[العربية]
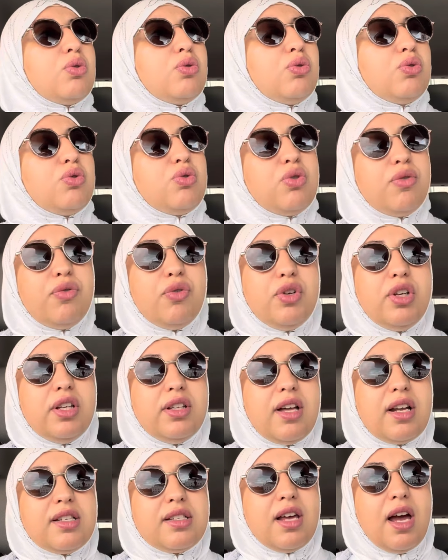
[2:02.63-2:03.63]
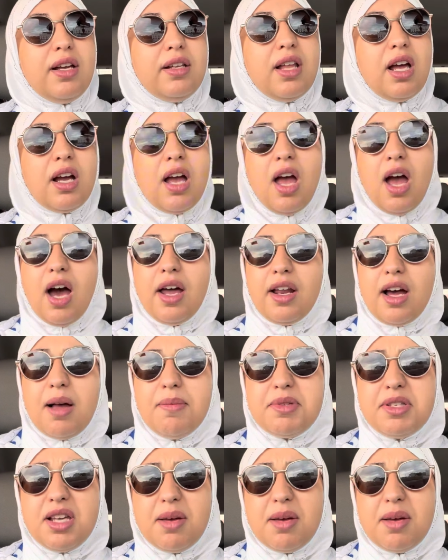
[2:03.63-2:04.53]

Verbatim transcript: كتشوفوني هضرت هيداك انا خمس